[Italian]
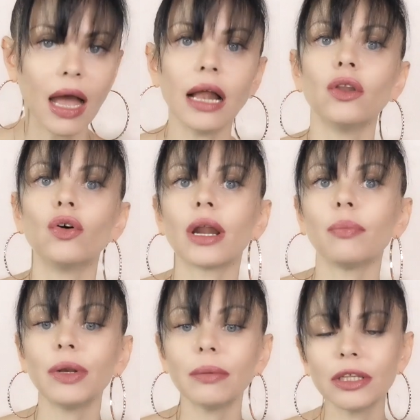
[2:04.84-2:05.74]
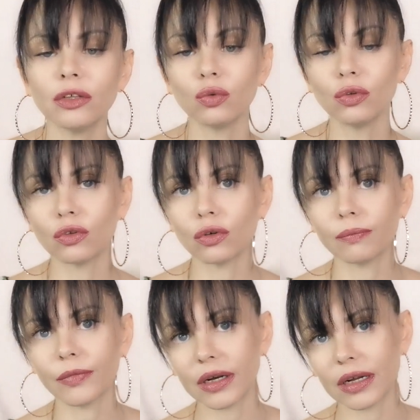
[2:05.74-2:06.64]
Allora, prima di tutto,
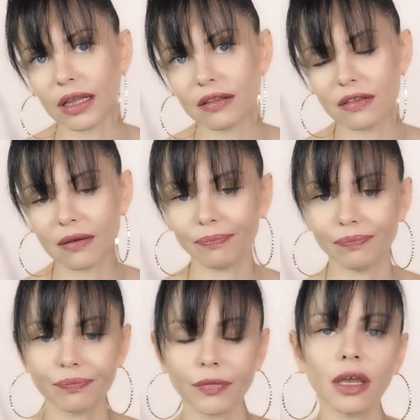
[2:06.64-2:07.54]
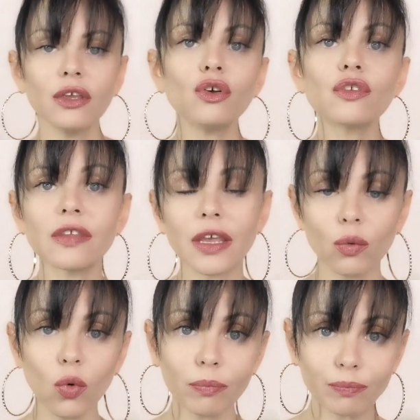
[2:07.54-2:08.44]
ragazzi, io
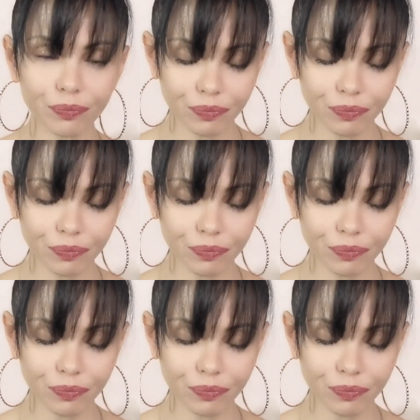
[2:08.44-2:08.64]
seguo